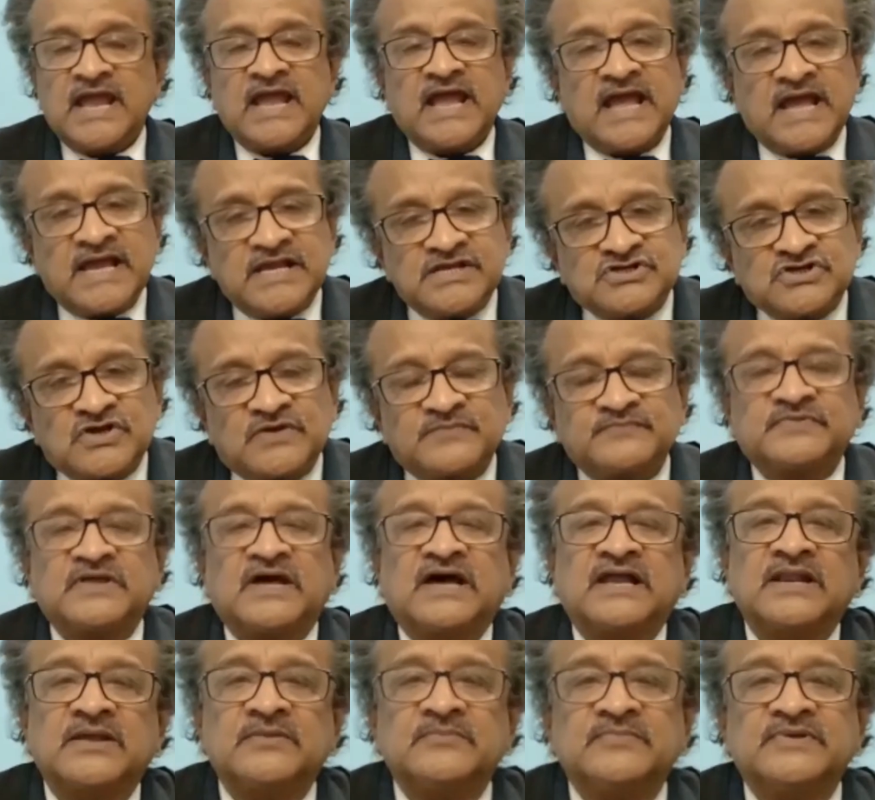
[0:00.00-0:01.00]
এইসব
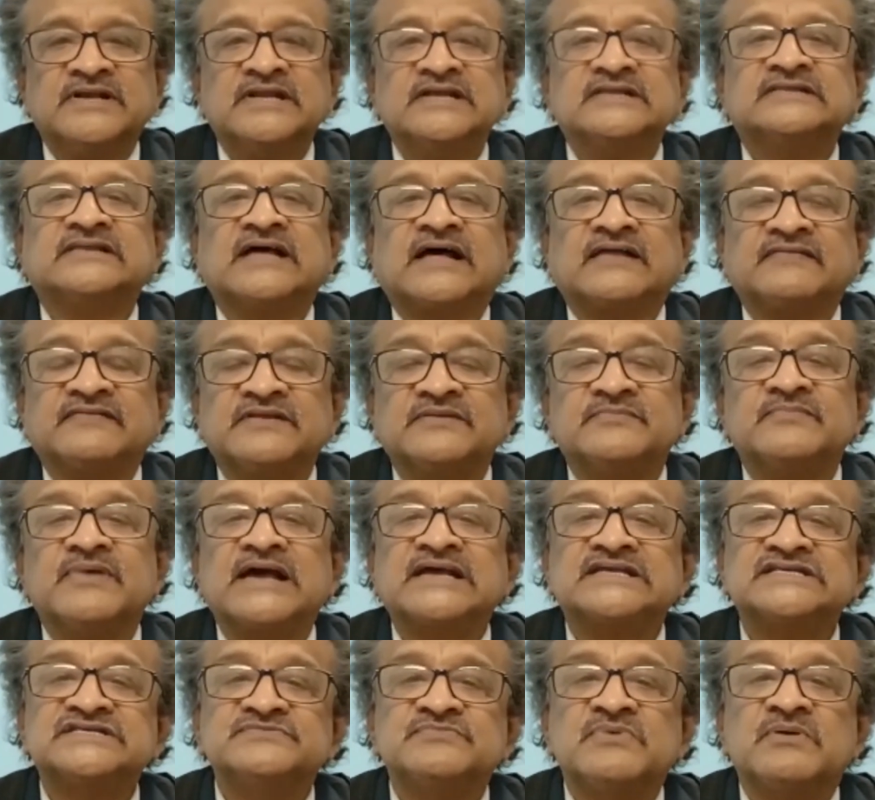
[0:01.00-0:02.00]
ধারা মিলে তাদের
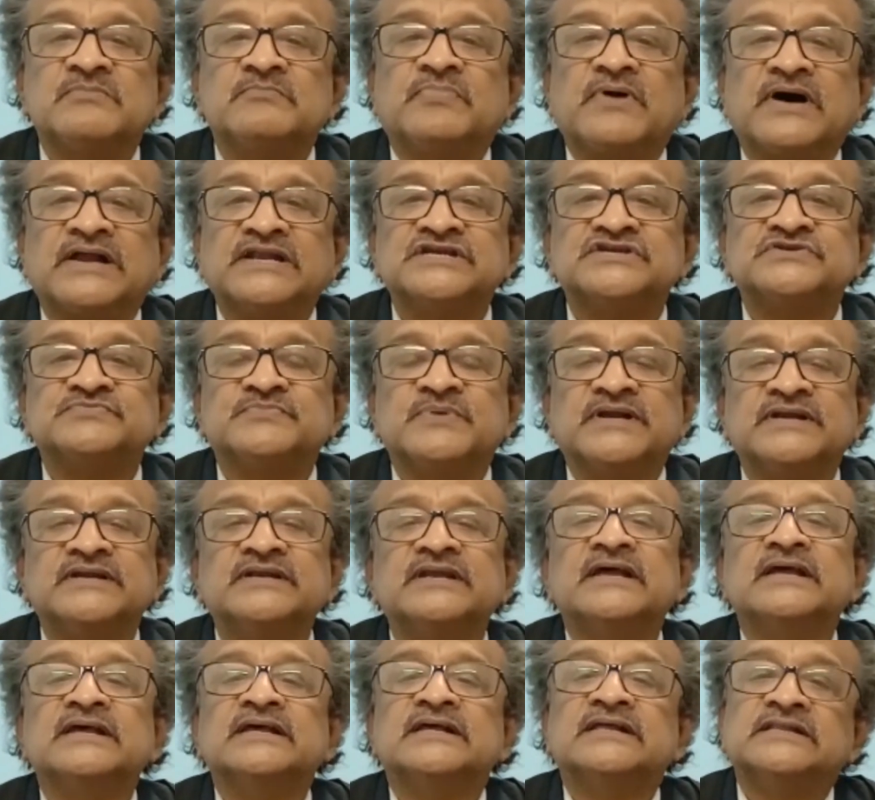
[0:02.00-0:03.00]
ম্যাক্সিমাম পানিশমেন্ট
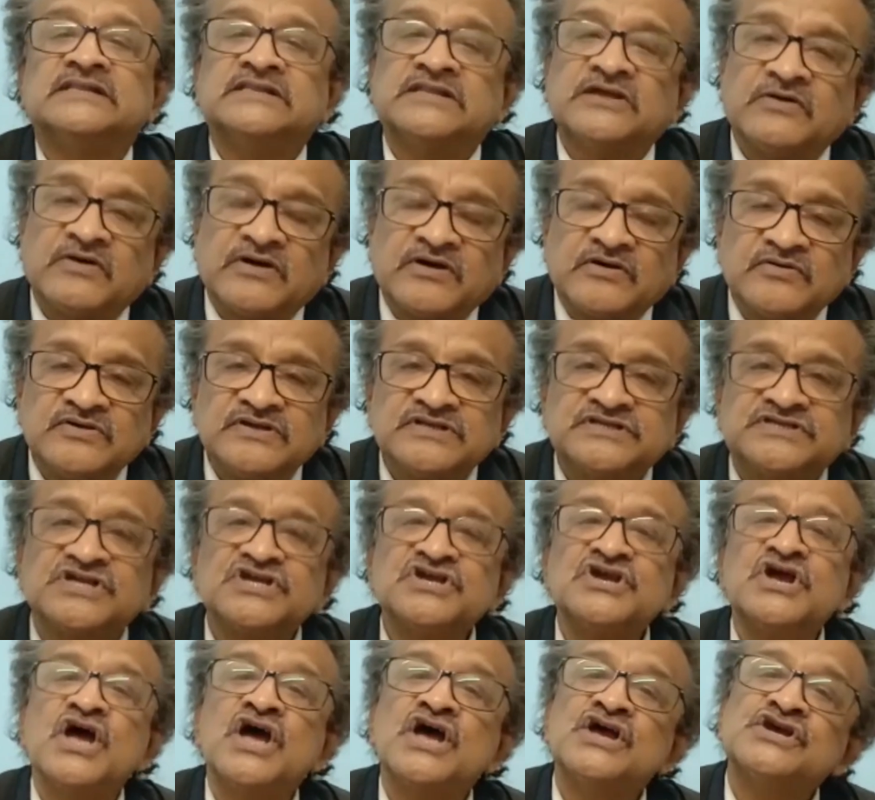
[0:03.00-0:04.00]
দেওয়া হয়েছে
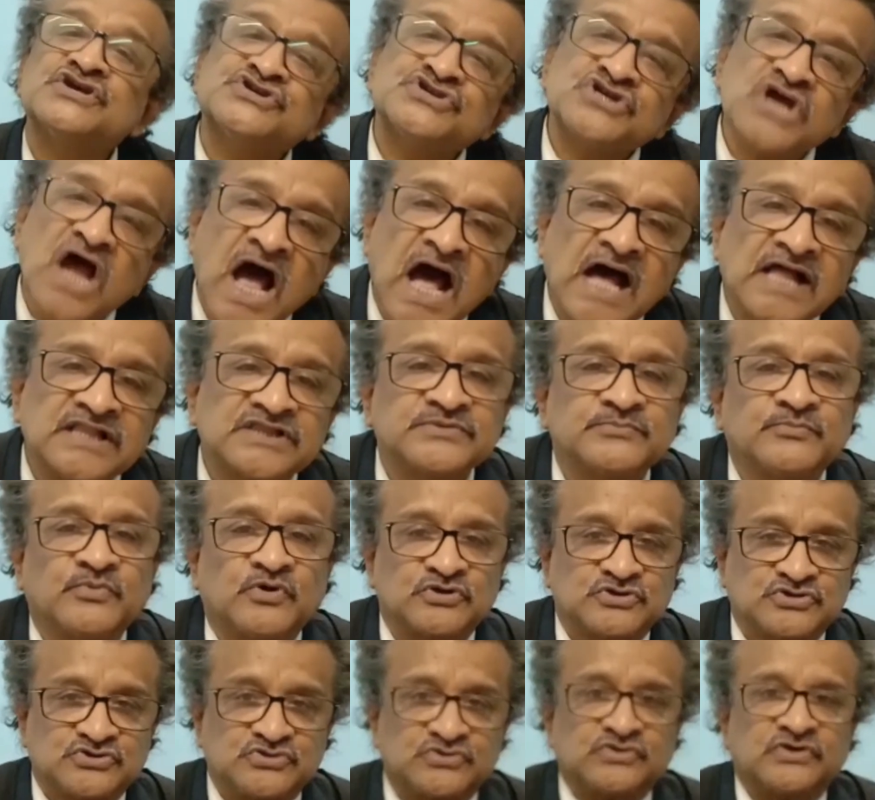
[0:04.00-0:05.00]
সাত
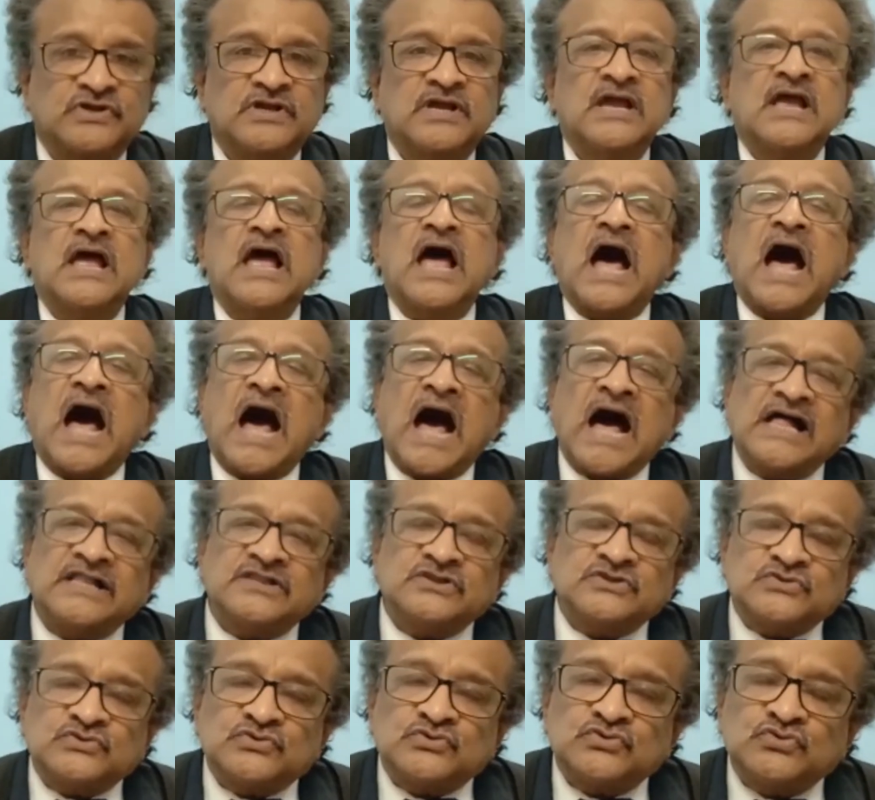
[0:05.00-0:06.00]
বছর আর
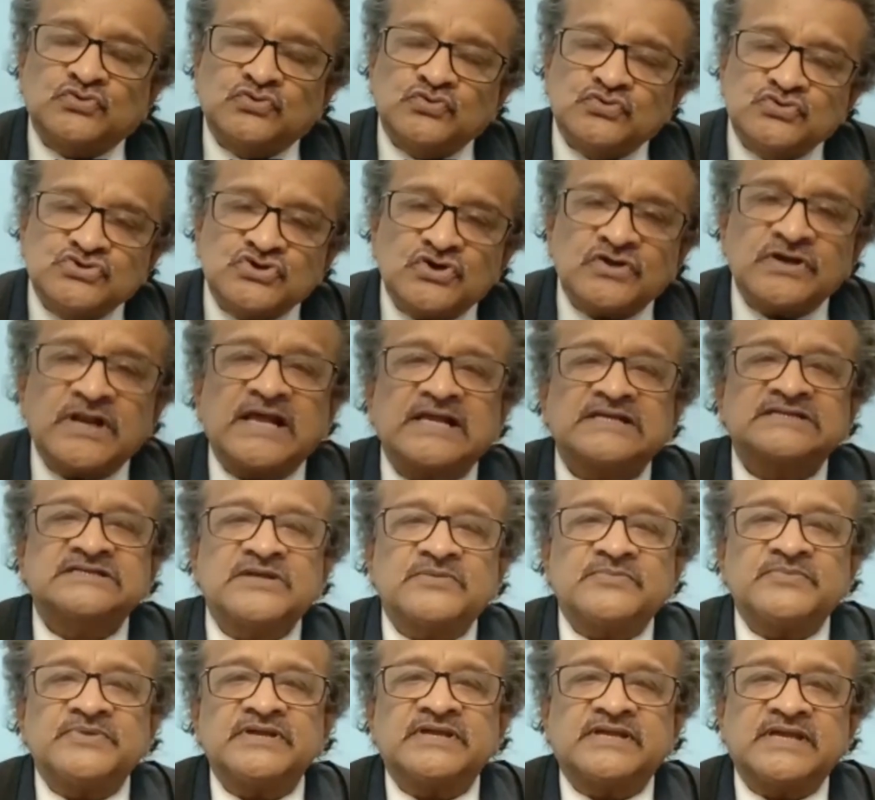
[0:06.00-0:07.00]
দুজন
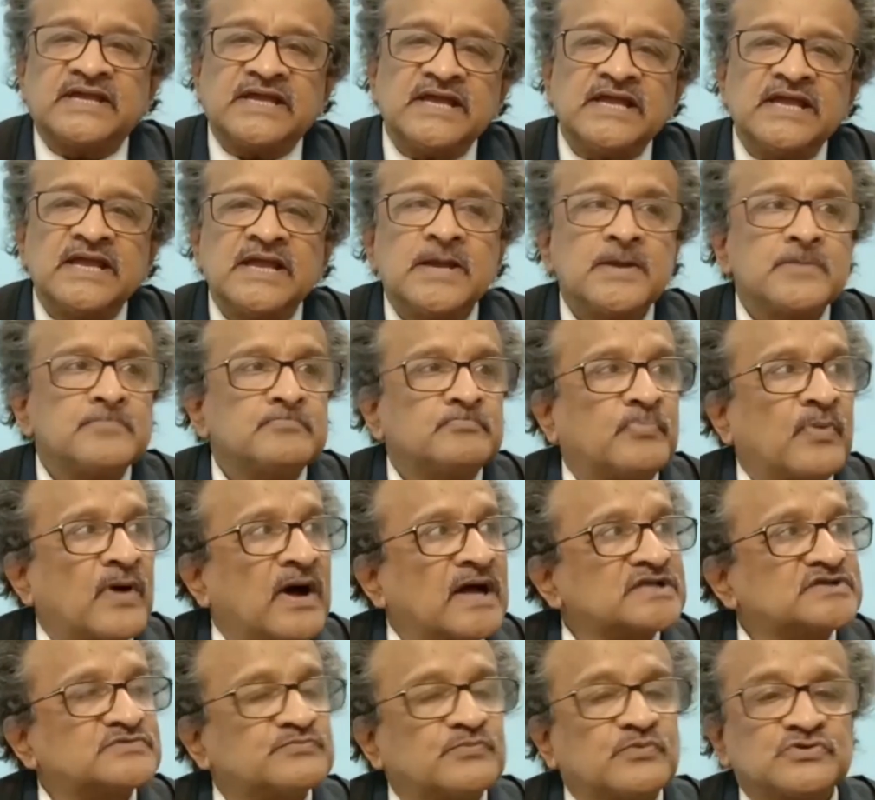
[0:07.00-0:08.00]
আসামিকে
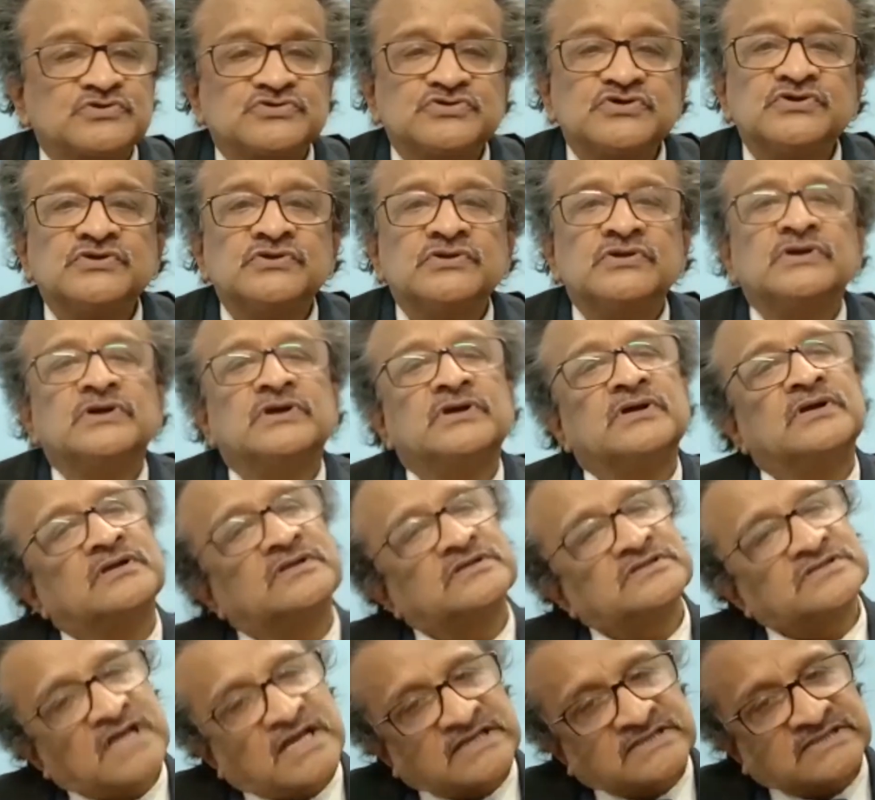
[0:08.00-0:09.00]
পাঁচ বছর
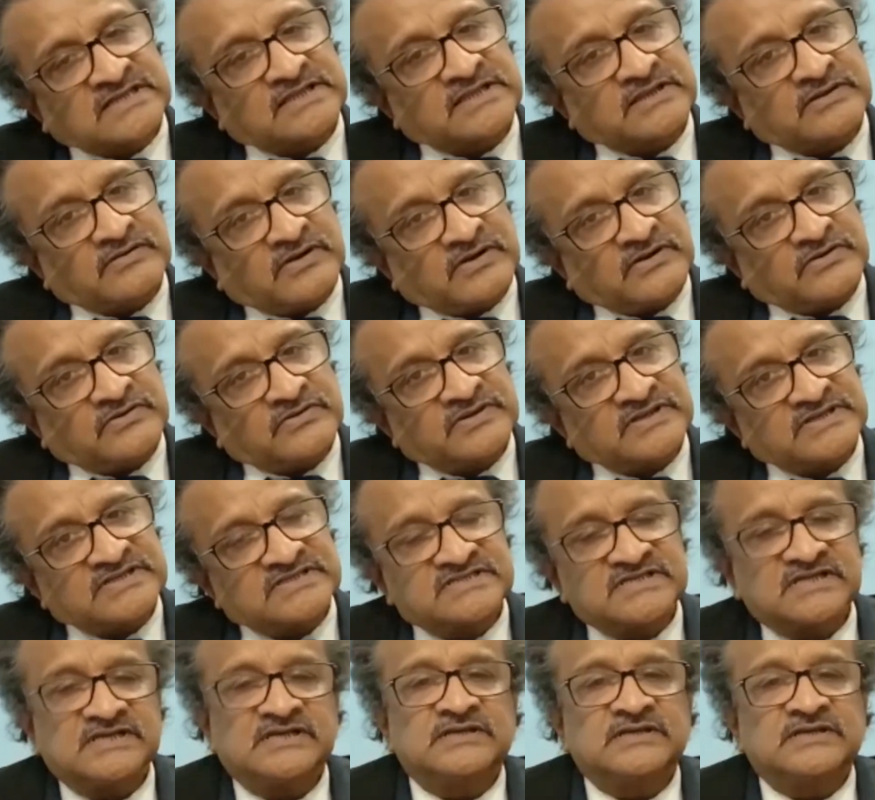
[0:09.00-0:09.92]
সাজা দেওয়া হয়েছে